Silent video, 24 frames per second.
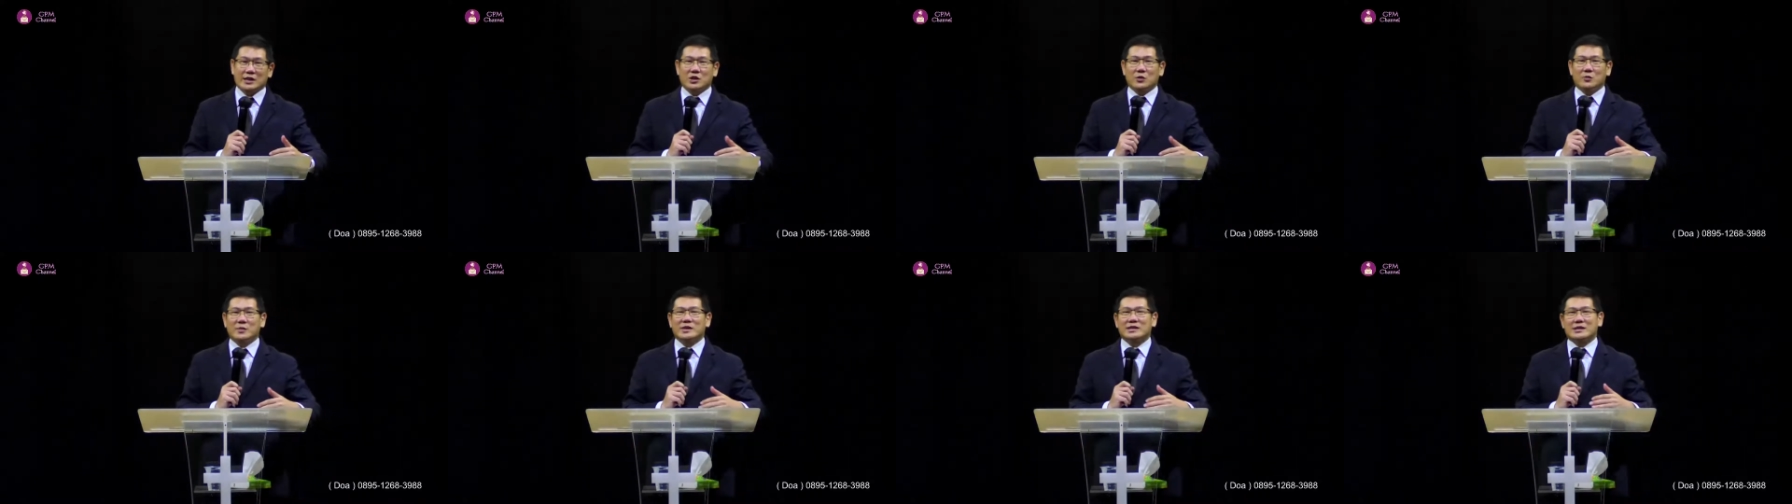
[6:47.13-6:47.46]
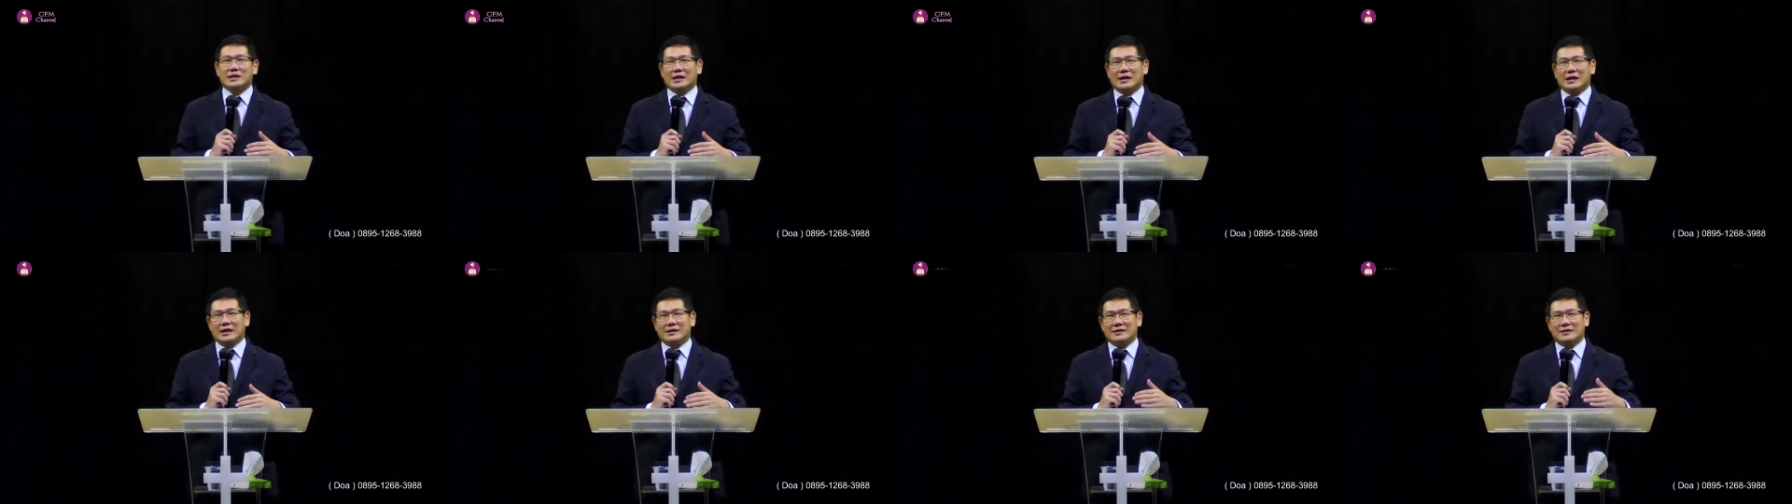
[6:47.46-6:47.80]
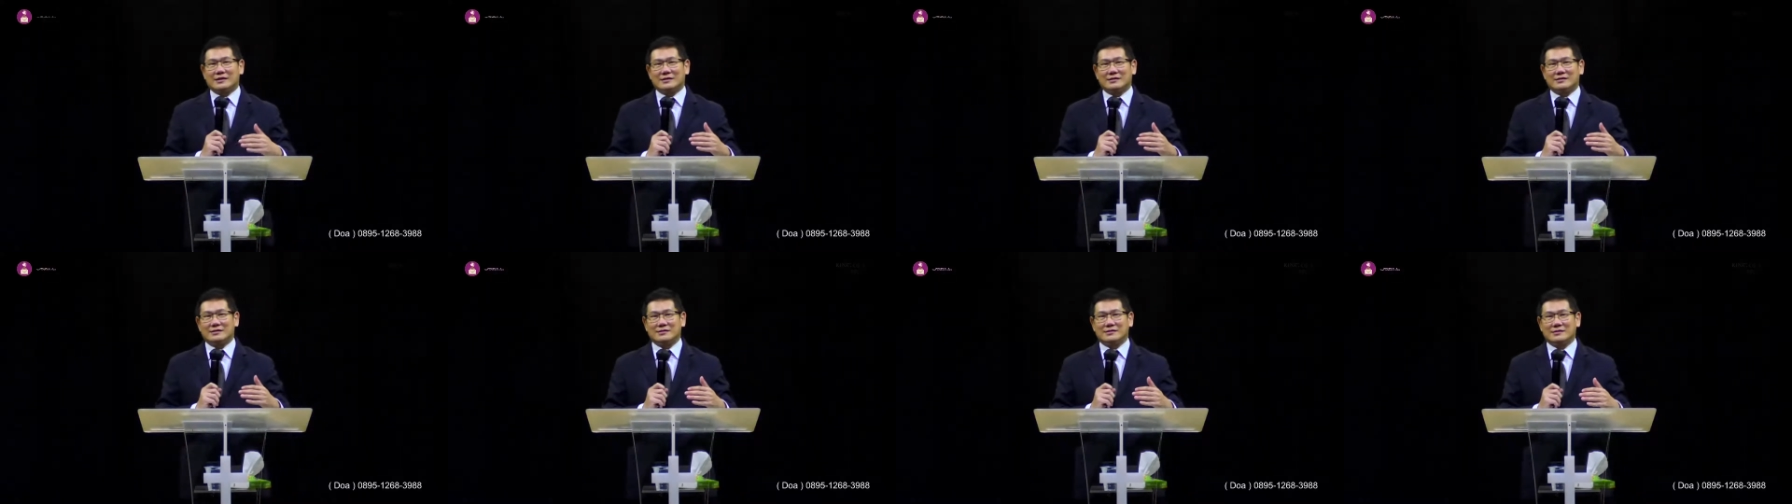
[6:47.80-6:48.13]
itu bisa
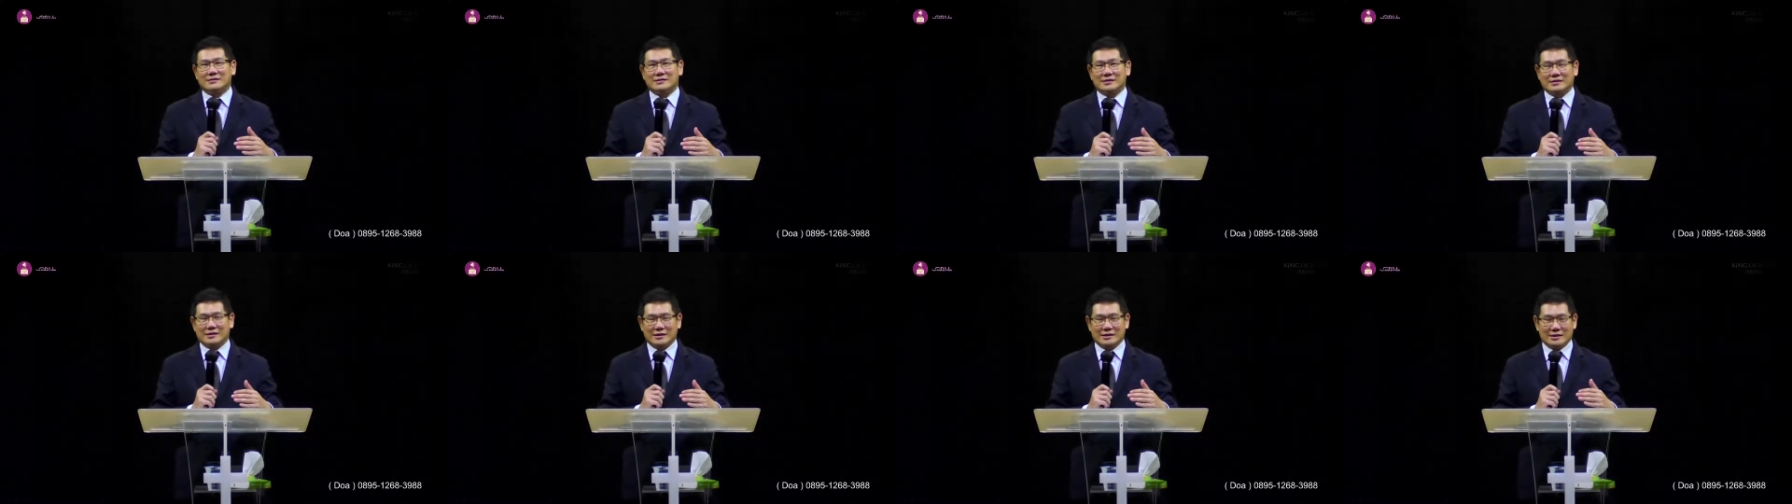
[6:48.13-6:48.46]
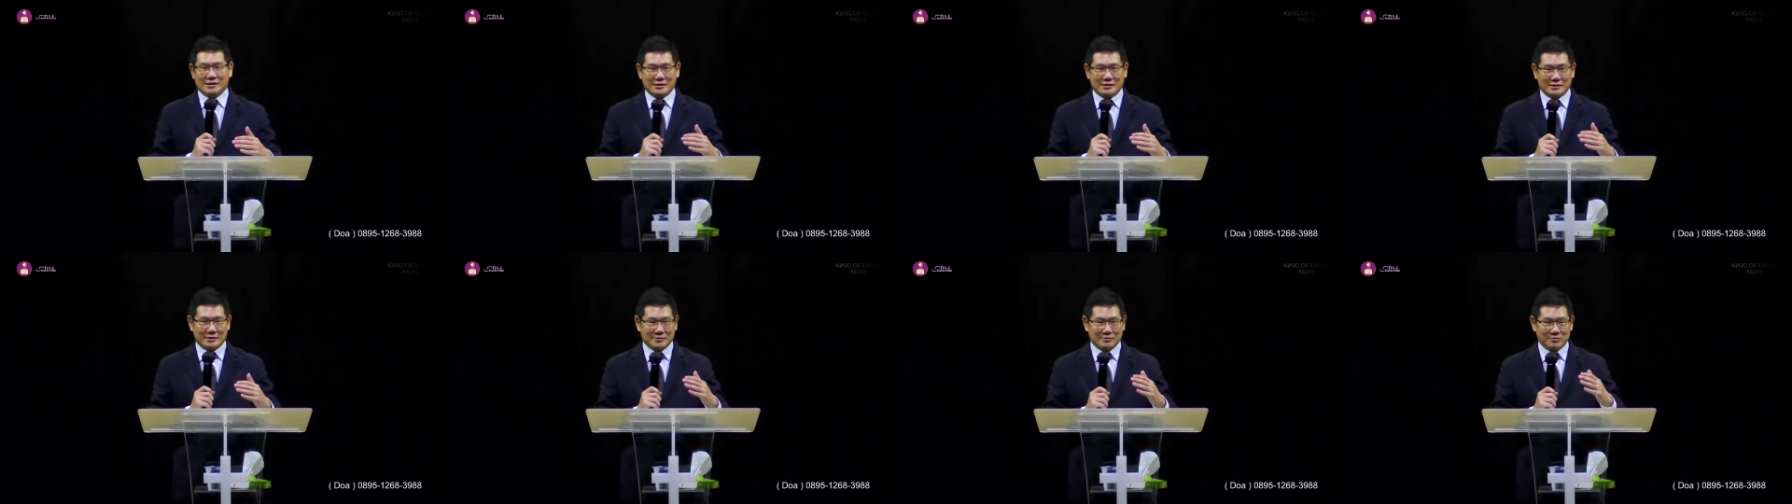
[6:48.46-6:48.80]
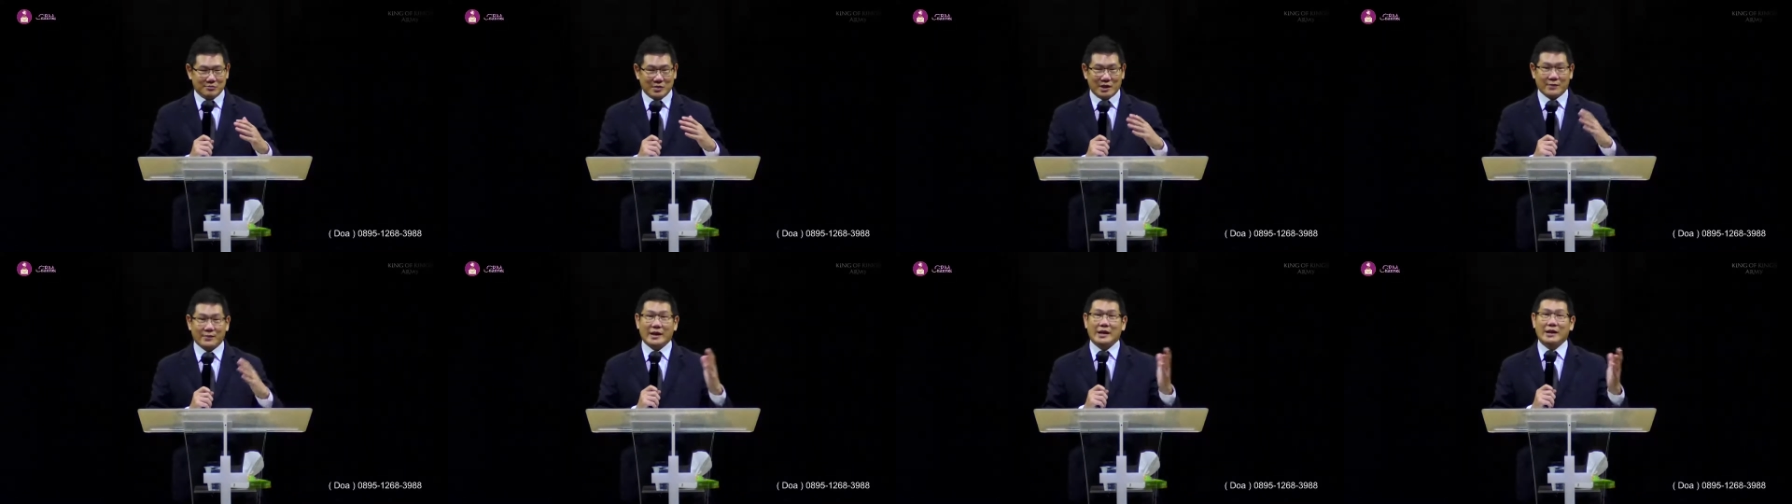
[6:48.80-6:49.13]
eh,
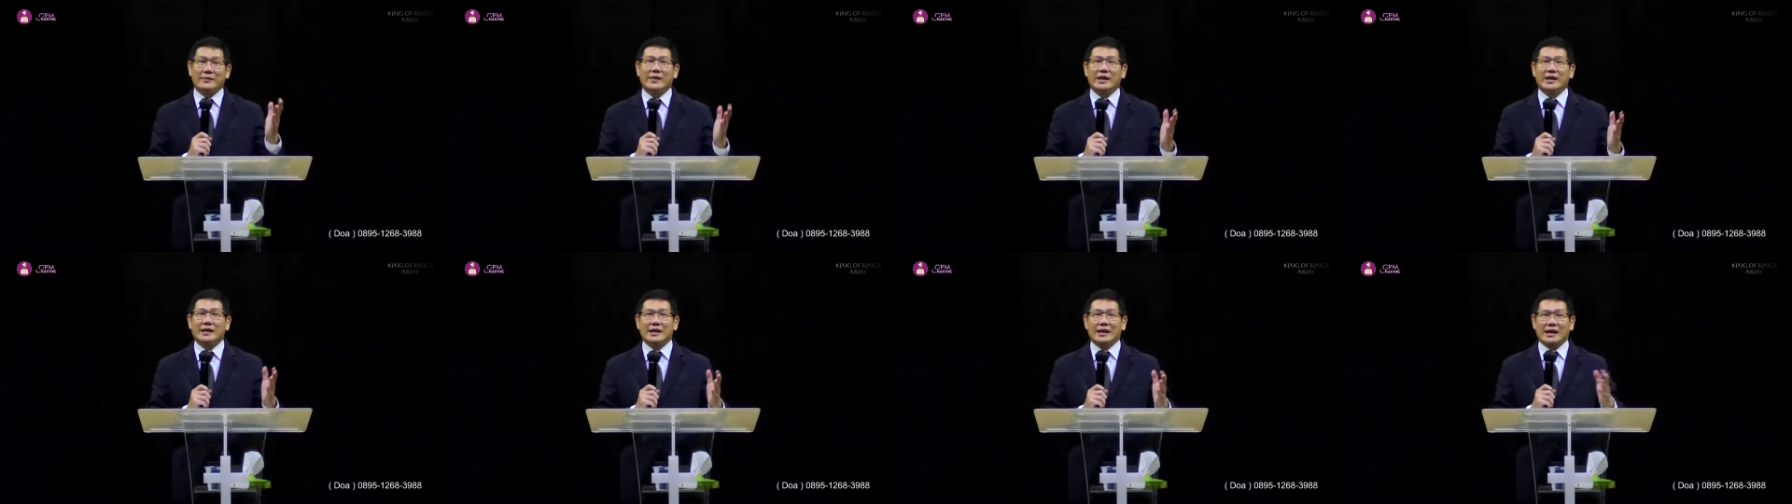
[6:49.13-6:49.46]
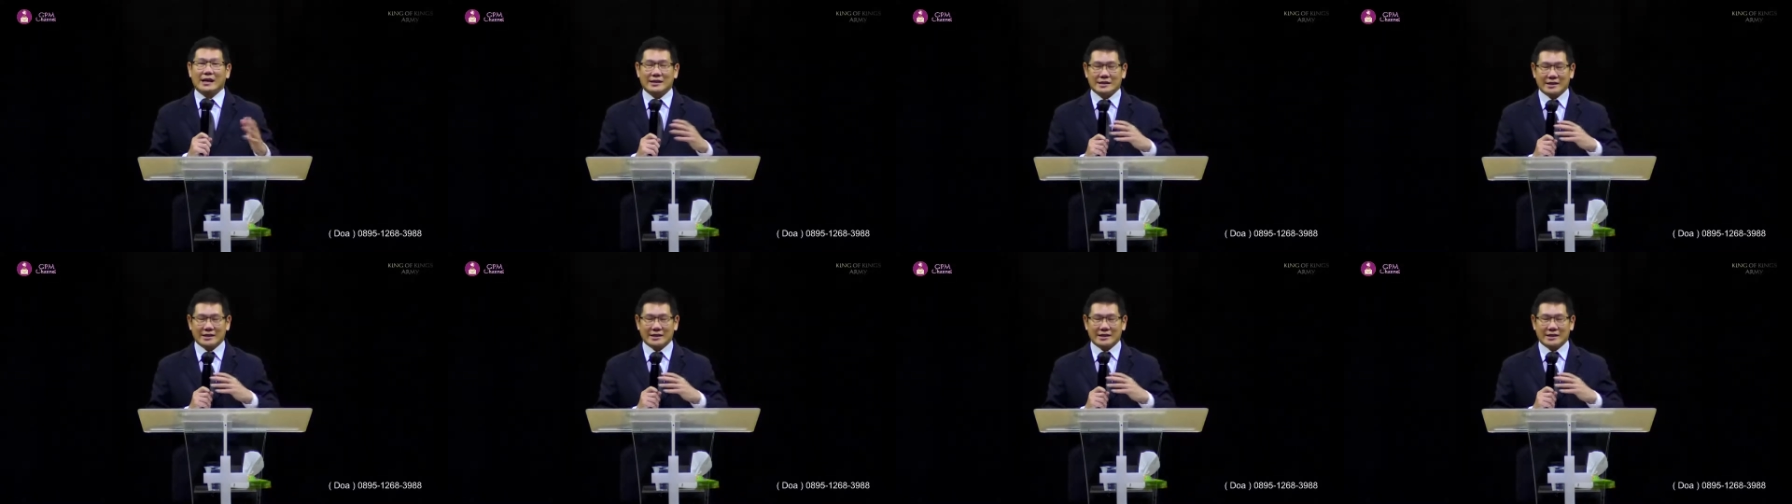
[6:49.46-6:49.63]
berbeda-beda.